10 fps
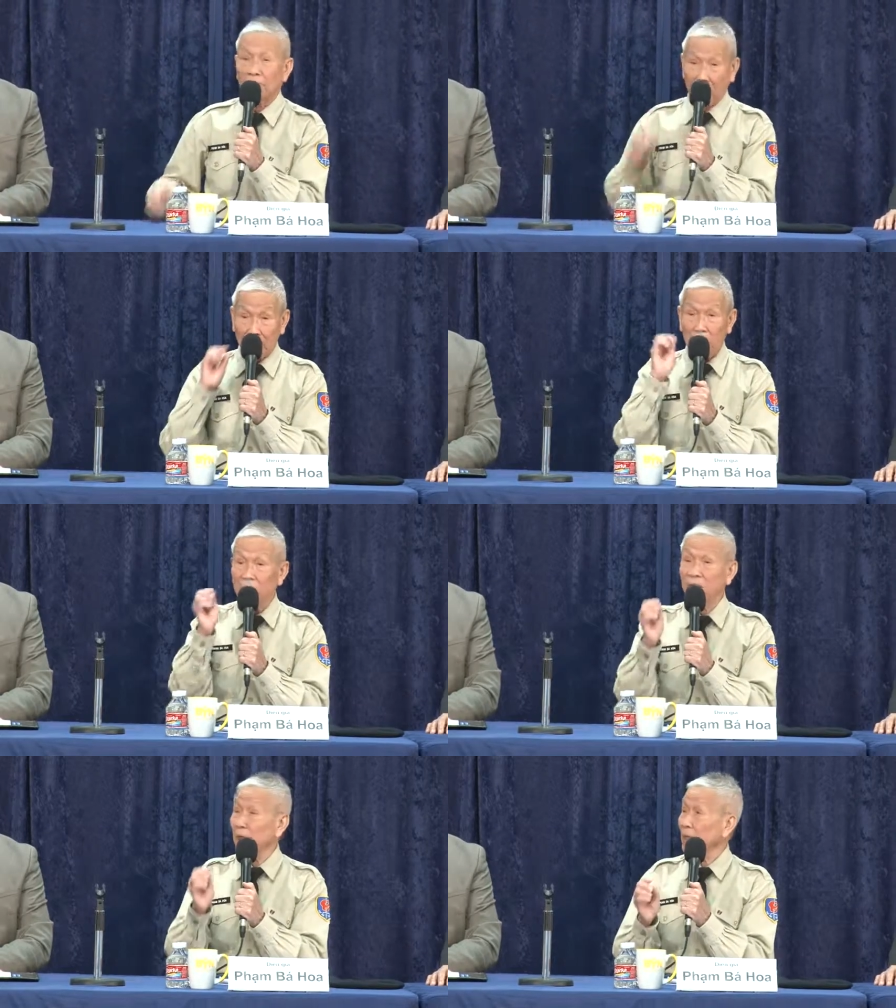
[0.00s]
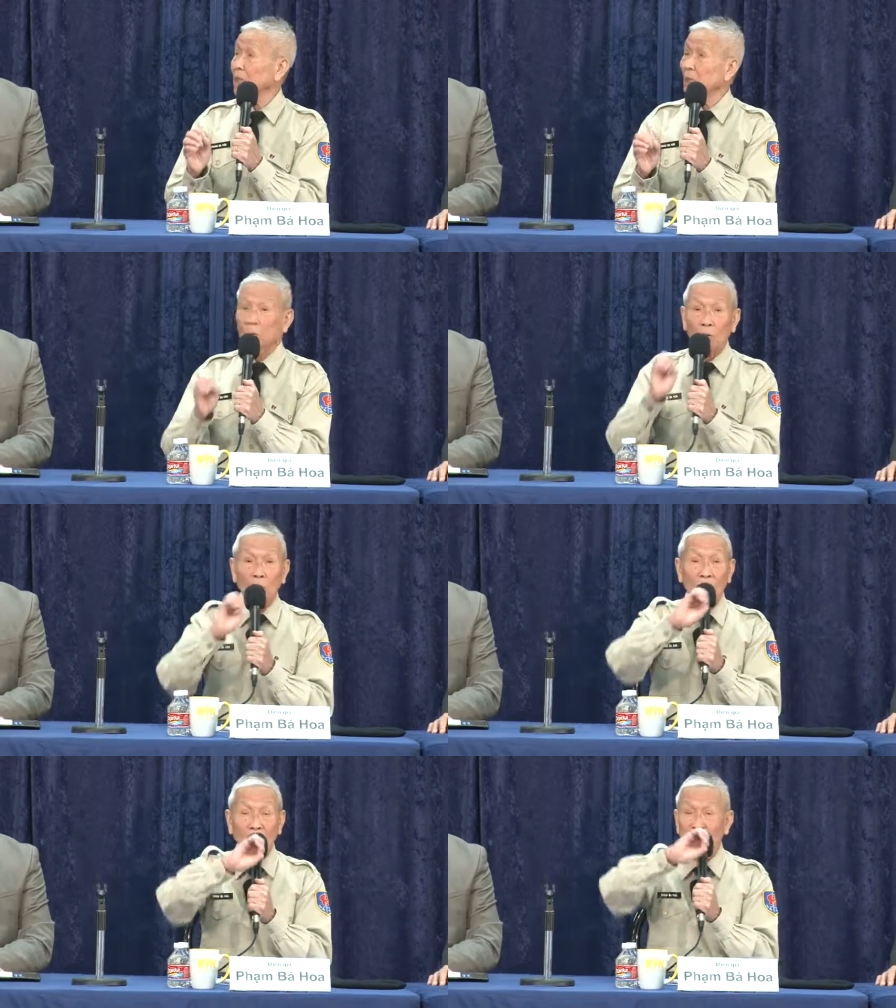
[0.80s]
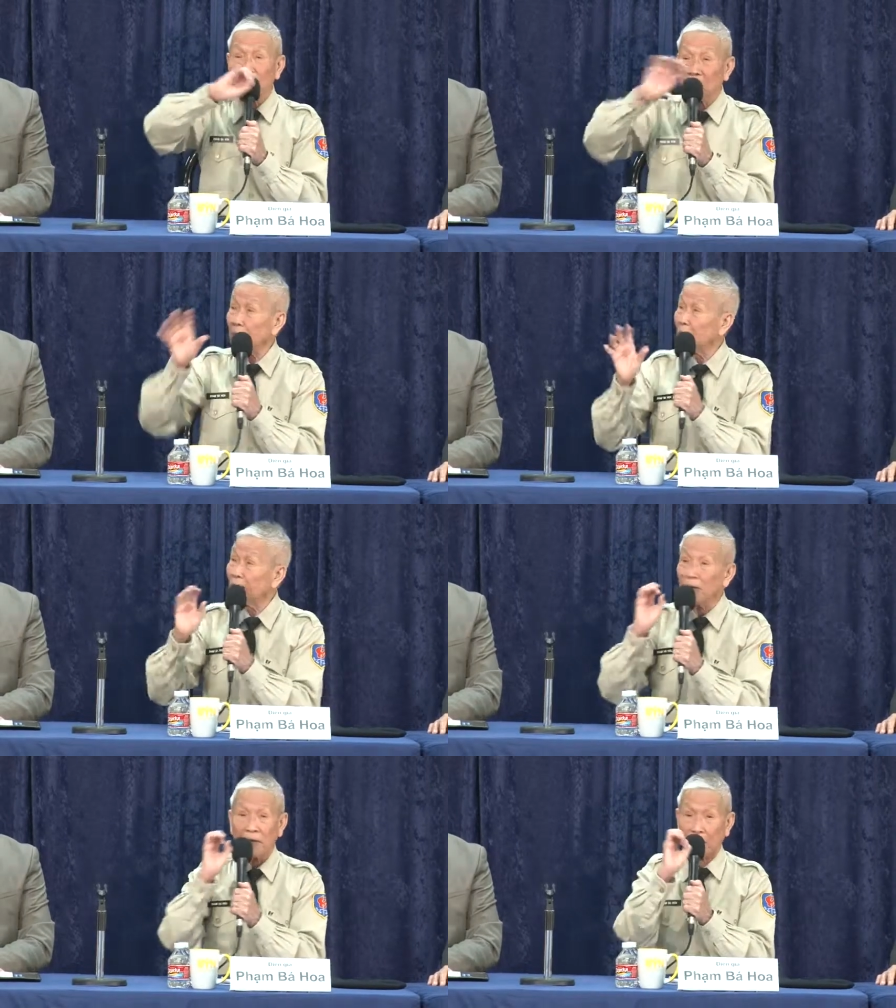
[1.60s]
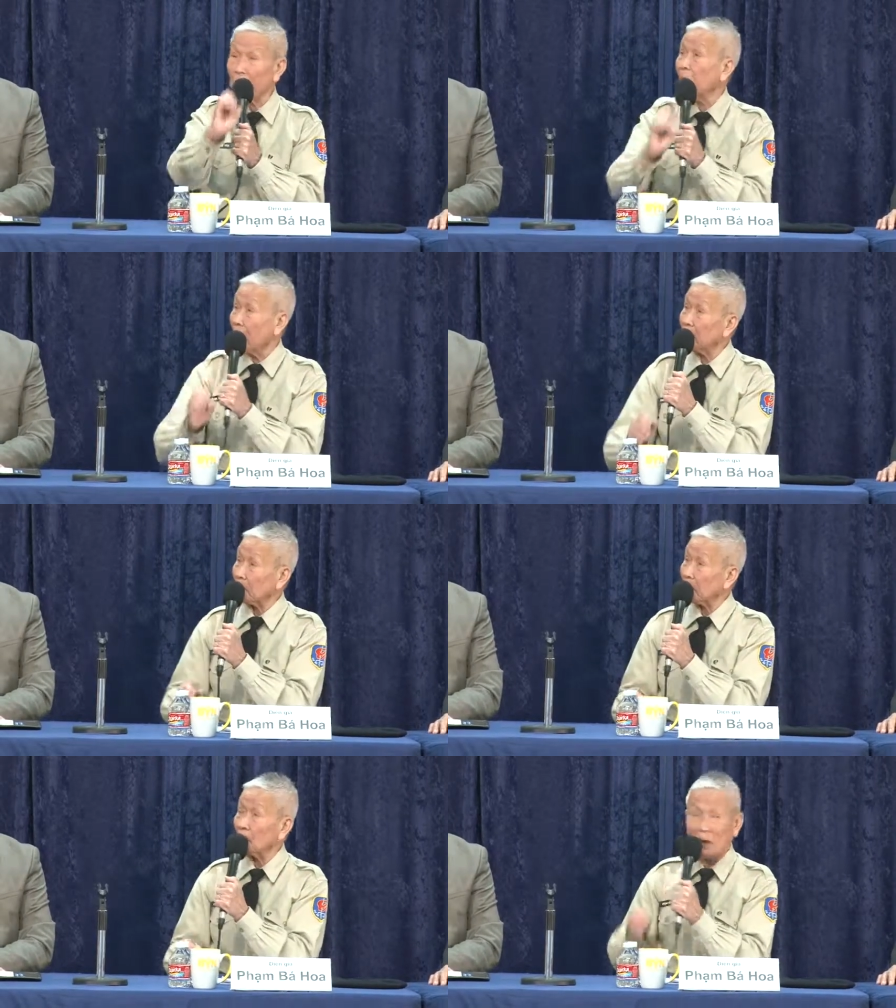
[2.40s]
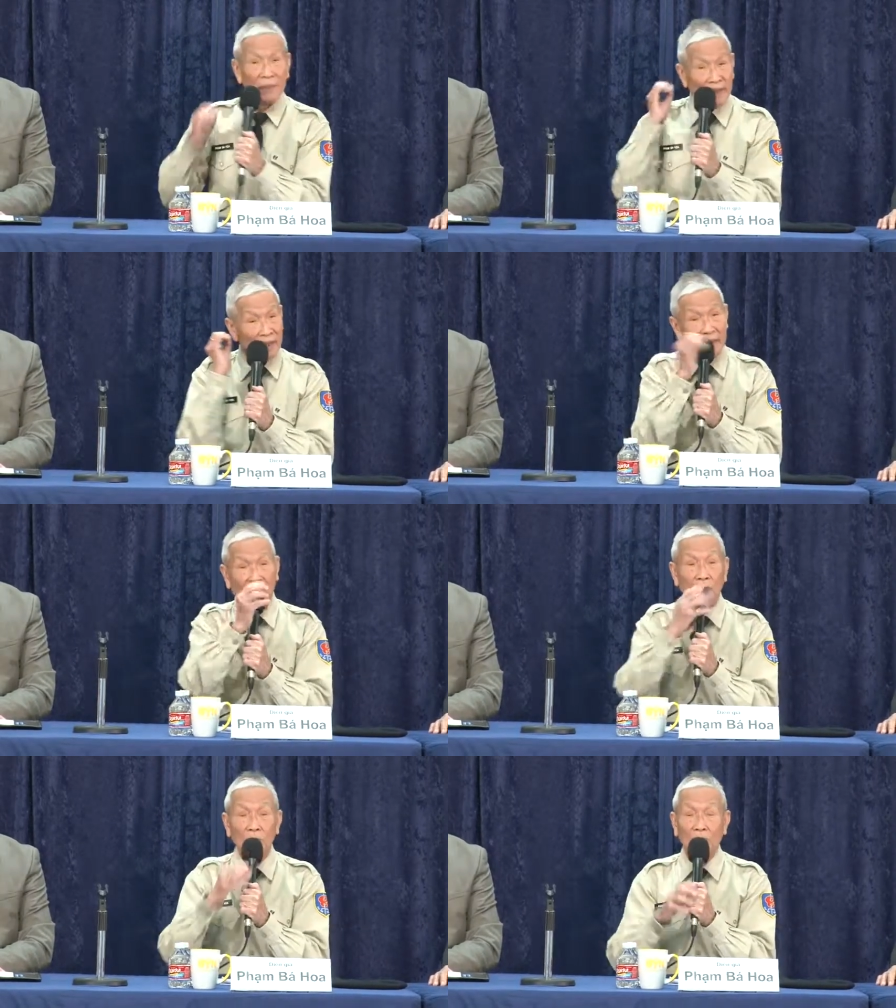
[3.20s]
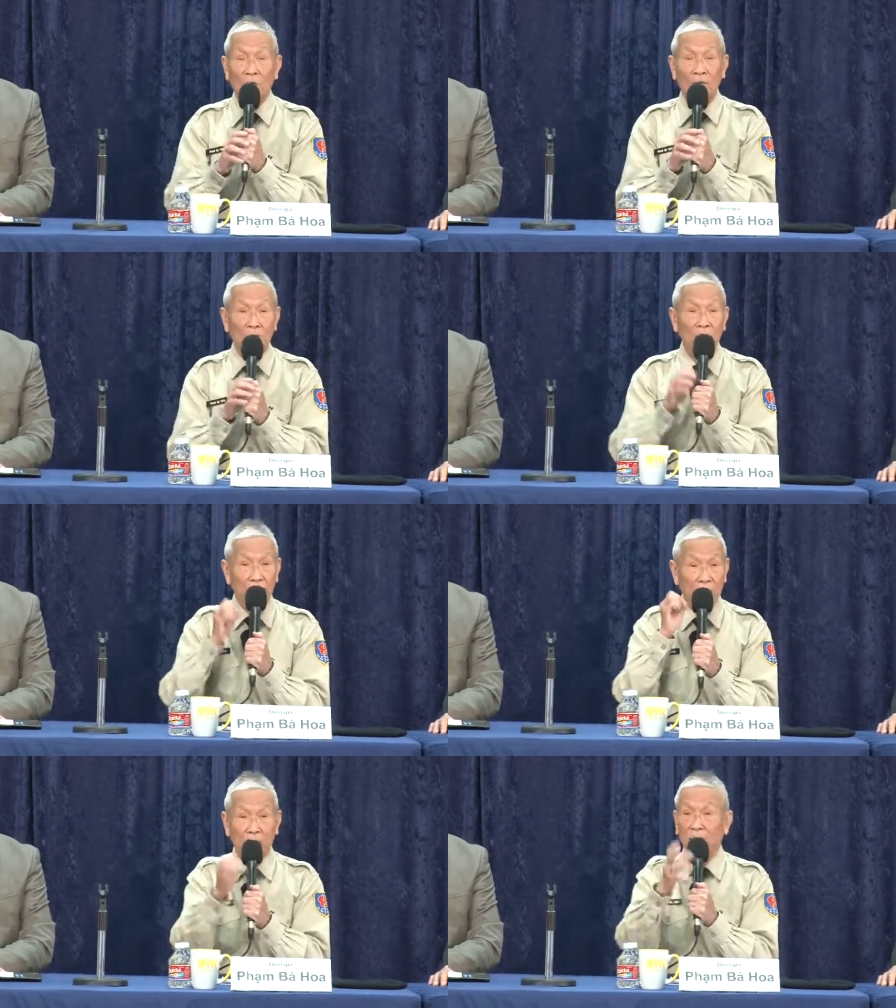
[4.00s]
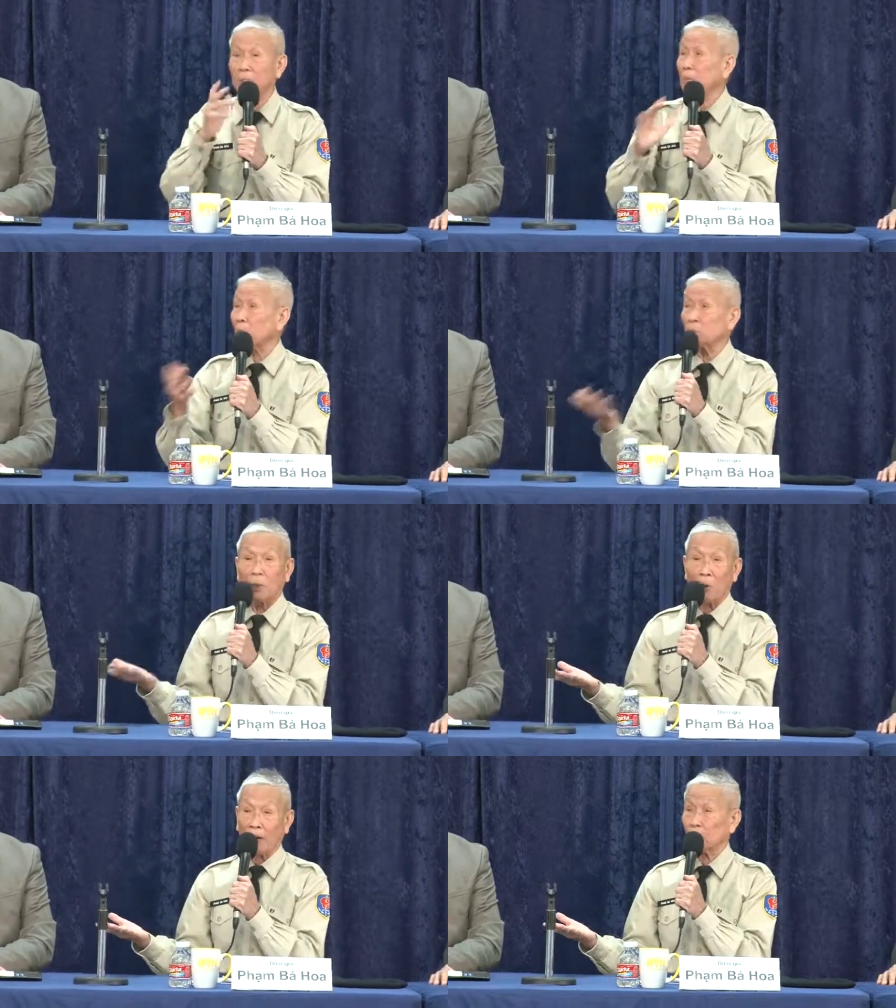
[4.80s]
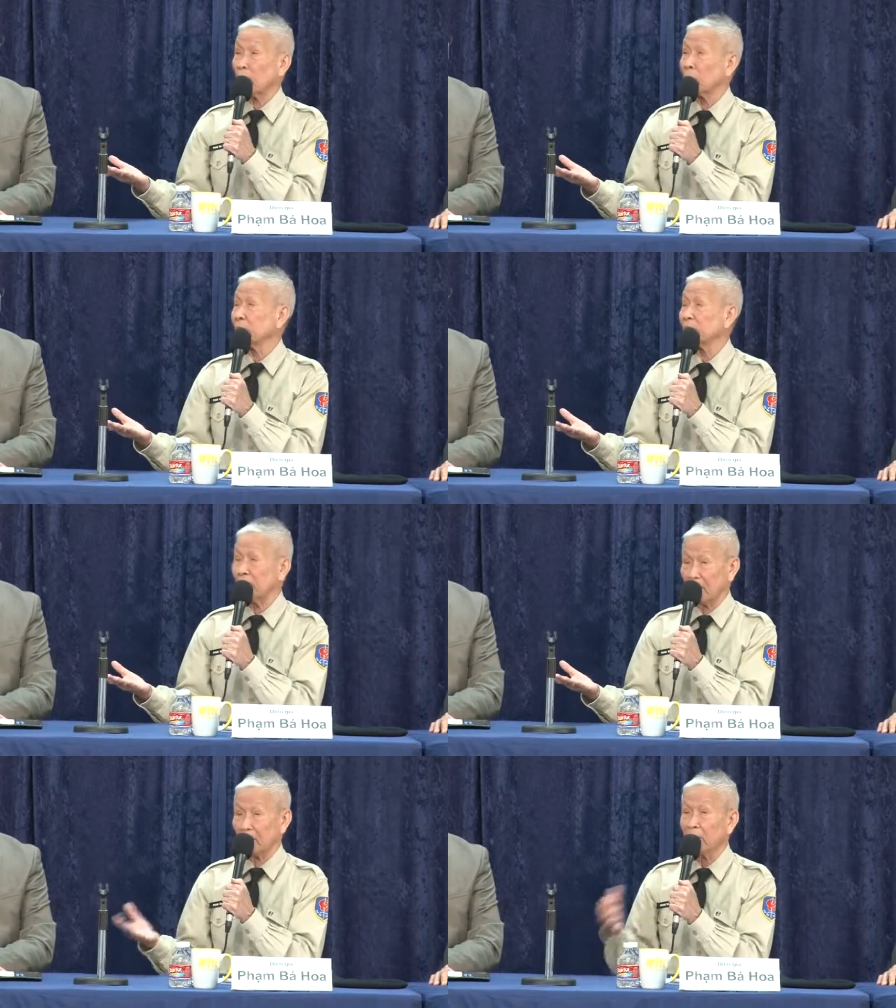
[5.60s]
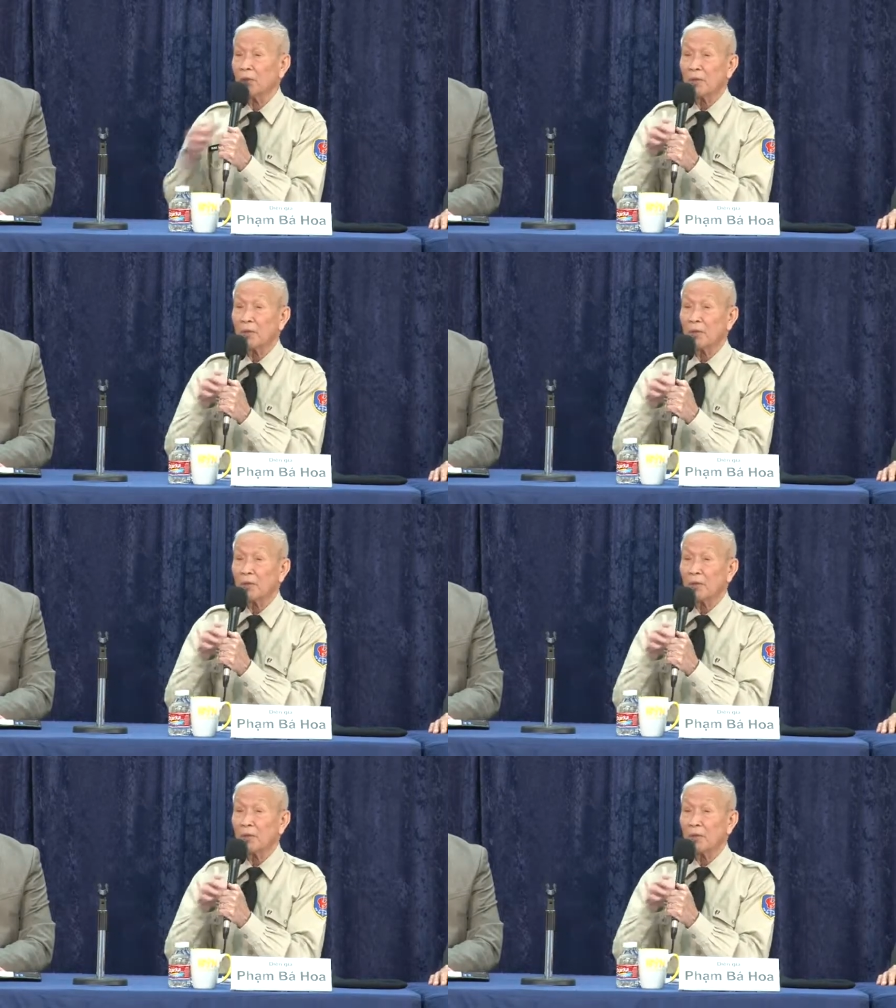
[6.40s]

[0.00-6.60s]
phần thưa quý vị nó có một cái gì bí hiểm ở trong cái đó ngay cả chúng tôi là những người trực tiếp trong đó chúng tôi hoàn toàn không biết gì hết